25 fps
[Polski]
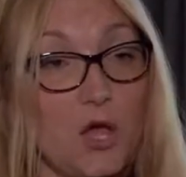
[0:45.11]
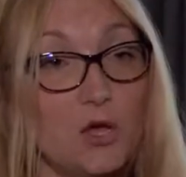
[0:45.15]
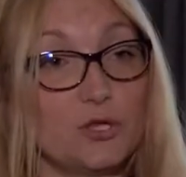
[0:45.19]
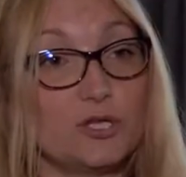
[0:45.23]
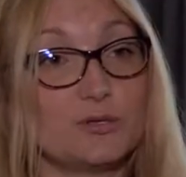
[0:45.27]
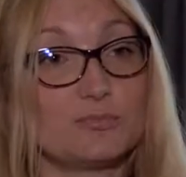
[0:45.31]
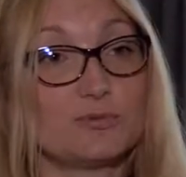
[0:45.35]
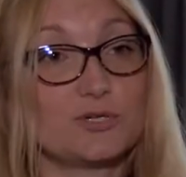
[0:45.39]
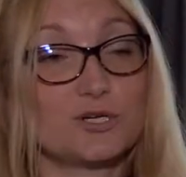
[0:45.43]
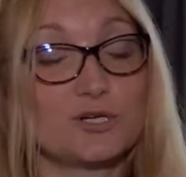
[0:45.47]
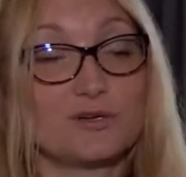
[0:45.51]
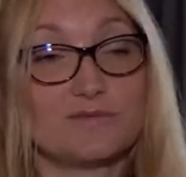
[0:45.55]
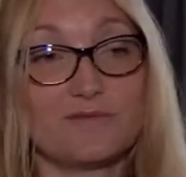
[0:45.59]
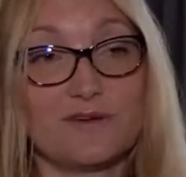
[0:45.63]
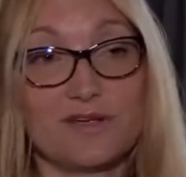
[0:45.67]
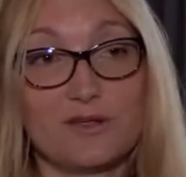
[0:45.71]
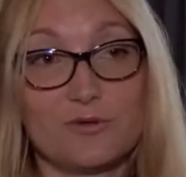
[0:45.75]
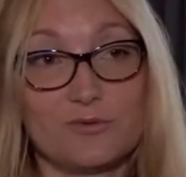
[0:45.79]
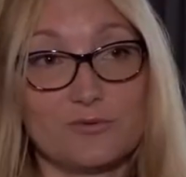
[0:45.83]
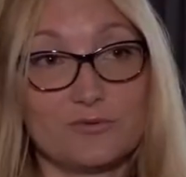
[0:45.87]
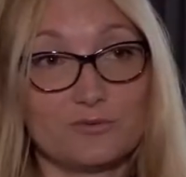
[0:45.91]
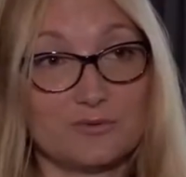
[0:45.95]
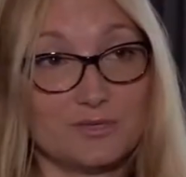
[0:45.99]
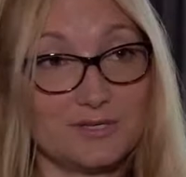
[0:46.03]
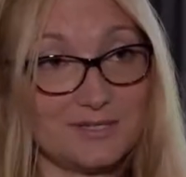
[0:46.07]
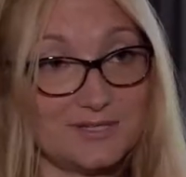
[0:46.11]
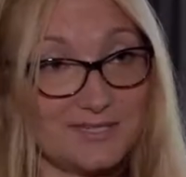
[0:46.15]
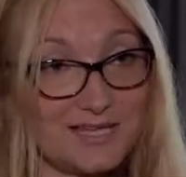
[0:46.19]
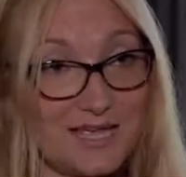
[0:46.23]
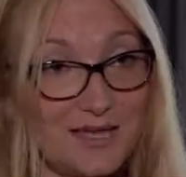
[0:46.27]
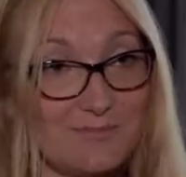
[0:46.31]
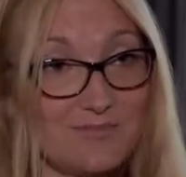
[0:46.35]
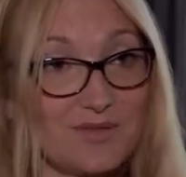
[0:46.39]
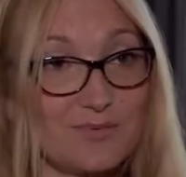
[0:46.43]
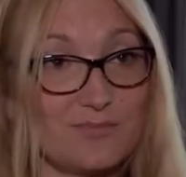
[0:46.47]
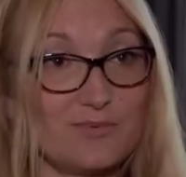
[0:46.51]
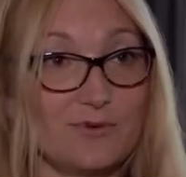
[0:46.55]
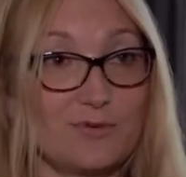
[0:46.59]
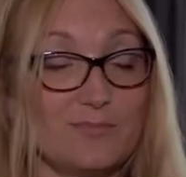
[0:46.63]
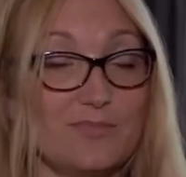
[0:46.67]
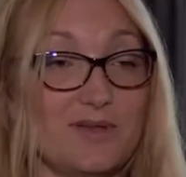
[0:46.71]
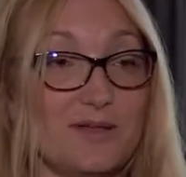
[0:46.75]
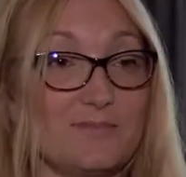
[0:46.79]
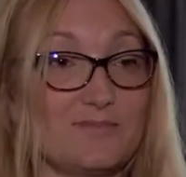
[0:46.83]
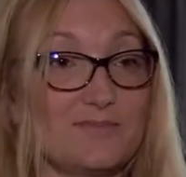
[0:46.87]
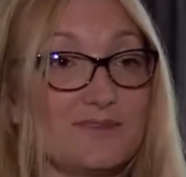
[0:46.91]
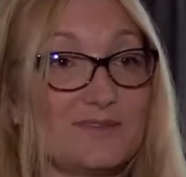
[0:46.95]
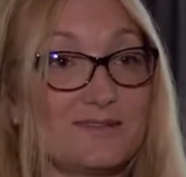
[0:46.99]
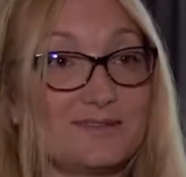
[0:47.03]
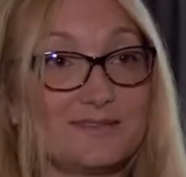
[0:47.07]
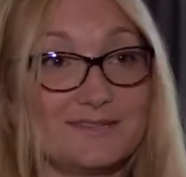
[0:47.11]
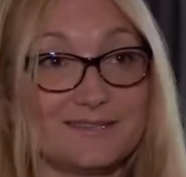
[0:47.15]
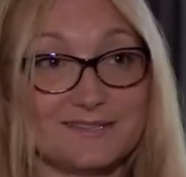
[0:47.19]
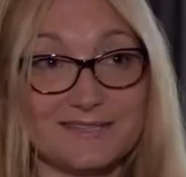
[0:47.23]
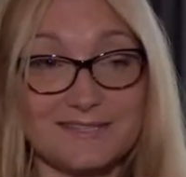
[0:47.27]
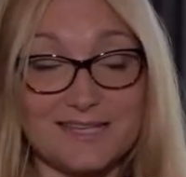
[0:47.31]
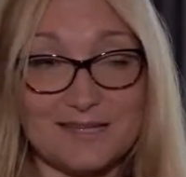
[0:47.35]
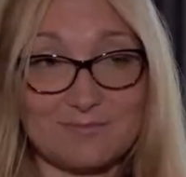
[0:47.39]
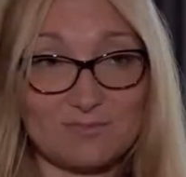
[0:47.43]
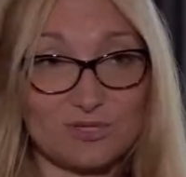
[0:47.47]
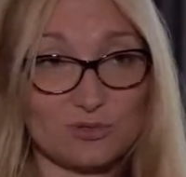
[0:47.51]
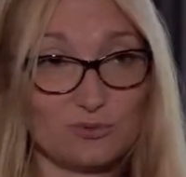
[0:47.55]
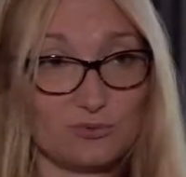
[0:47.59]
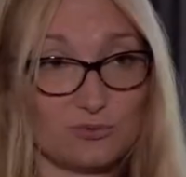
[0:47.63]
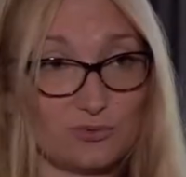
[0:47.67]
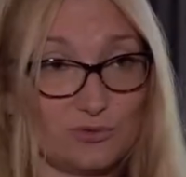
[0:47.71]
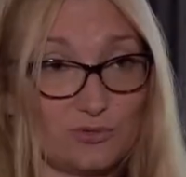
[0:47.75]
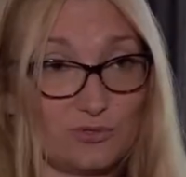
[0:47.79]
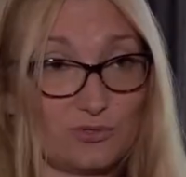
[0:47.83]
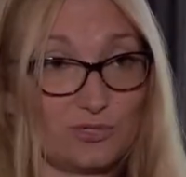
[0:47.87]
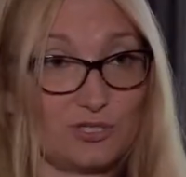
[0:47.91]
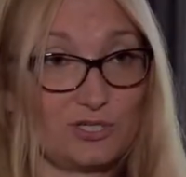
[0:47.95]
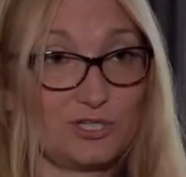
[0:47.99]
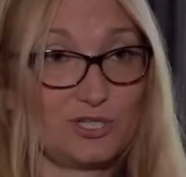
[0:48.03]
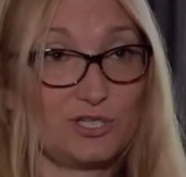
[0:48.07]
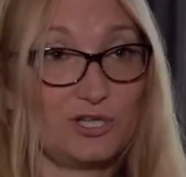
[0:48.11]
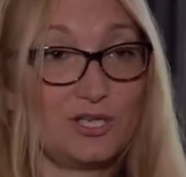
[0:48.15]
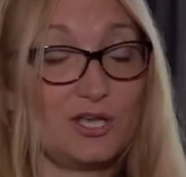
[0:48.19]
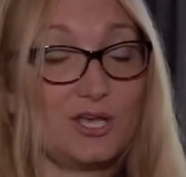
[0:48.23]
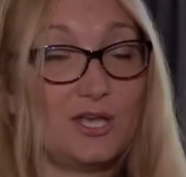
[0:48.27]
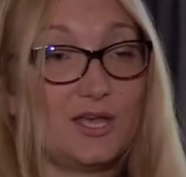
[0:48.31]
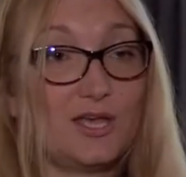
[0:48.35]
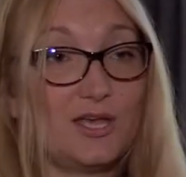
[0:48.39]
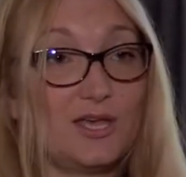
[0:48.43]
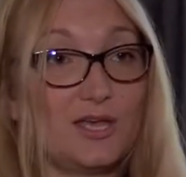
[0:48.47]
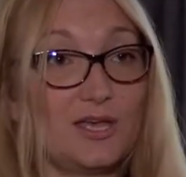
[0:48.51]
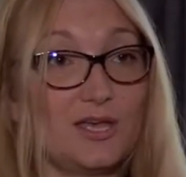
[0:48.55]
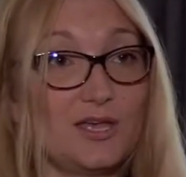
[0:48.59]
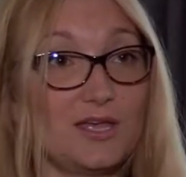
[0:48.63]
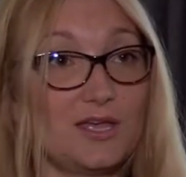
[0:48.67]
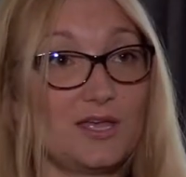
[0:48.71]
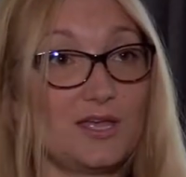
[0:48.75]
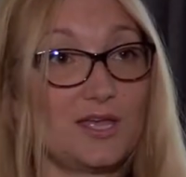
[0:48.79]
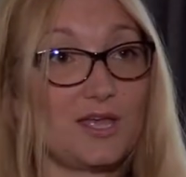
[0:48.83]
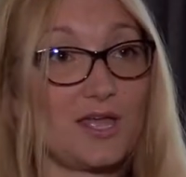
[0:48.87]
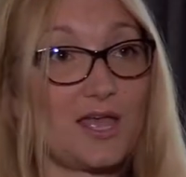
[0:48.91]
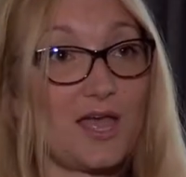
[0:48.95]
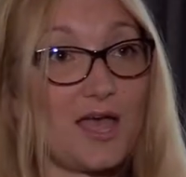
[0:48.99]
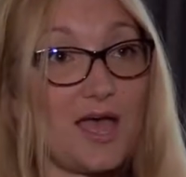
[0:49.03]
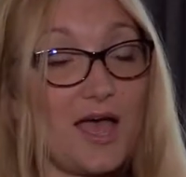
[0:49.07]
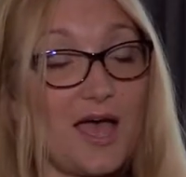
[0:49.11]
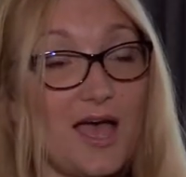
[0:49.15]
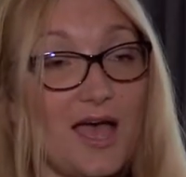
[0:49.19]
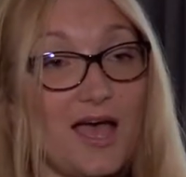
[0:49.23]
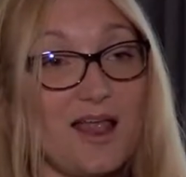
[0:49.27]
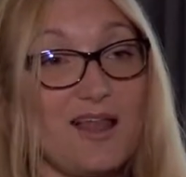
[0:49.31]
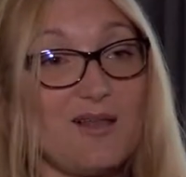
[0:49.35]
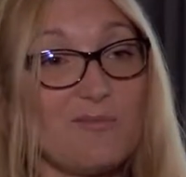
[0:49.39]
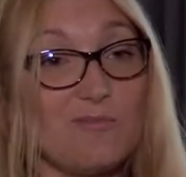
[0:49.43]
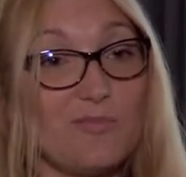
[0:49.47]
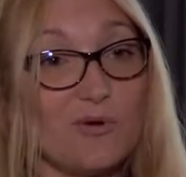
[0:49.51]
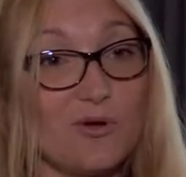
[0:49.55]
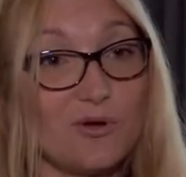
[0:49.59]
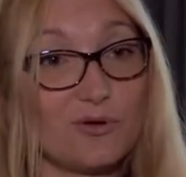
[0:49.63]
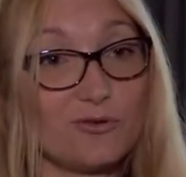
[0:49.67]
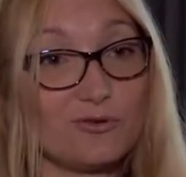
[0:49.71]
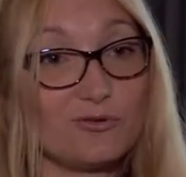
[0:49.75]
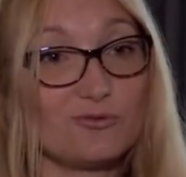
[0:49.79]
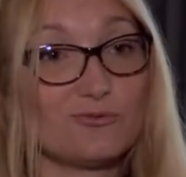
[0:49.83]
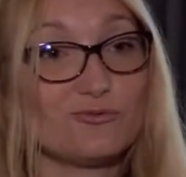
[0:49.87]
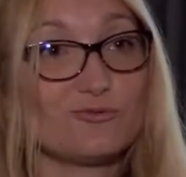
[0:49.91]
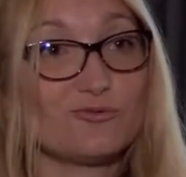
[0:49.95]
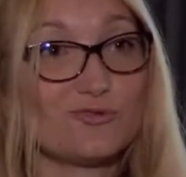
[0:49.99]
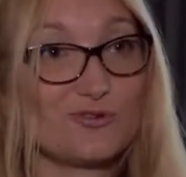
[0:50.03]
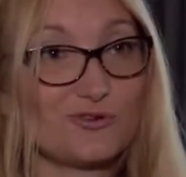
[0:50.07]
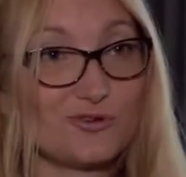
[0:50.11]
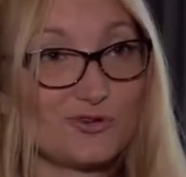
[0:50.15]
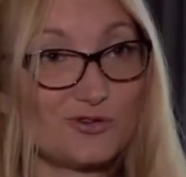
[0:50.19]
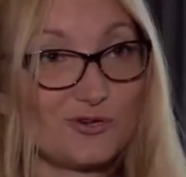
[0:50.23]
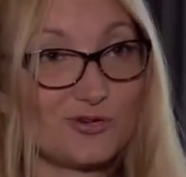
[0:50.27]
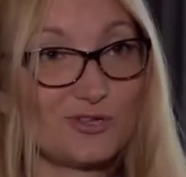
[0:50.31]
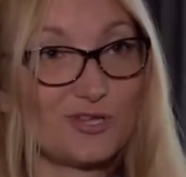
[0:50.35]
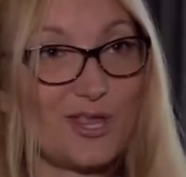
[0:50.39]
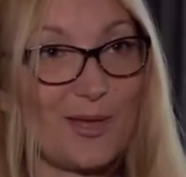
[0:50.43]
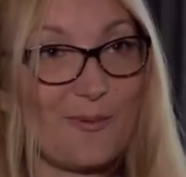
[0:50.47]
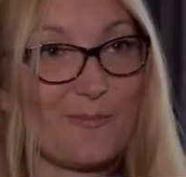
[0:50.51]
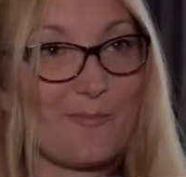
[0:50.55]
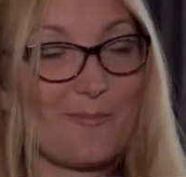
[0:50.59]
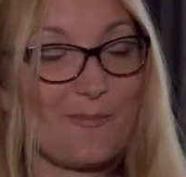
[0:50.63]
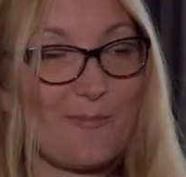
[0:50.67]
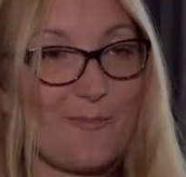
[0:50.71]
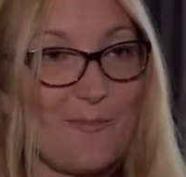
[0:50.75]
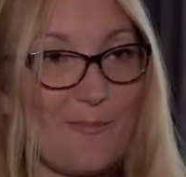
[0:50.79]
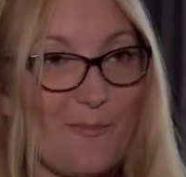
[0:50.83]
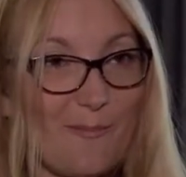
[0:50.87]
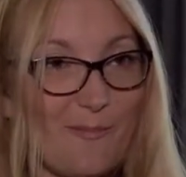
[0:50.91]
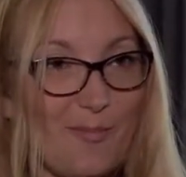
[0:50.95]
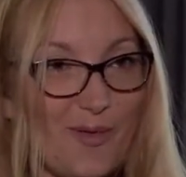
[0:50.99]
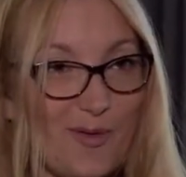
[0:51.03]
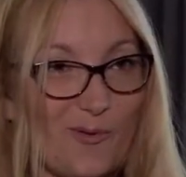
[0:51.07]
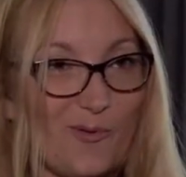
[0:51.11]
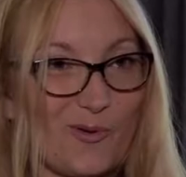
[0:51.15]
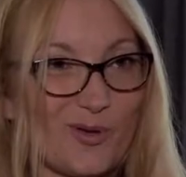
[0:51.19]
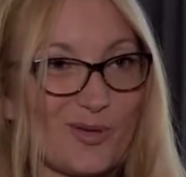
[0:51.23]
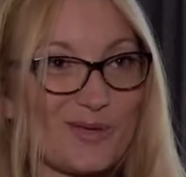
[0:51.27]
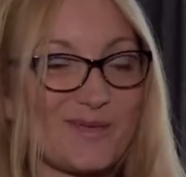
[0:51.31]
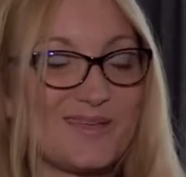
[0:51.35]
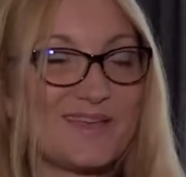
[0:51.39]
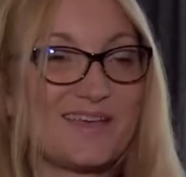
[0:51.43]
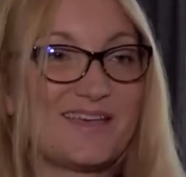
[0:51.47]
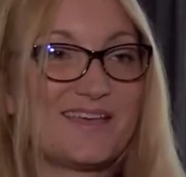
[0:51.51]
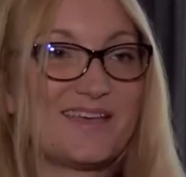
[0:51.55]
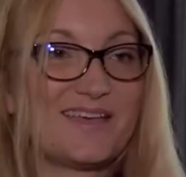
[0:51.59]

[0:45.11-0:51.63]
One przeżywają te same problemy, te same trudności, y, albo już tam były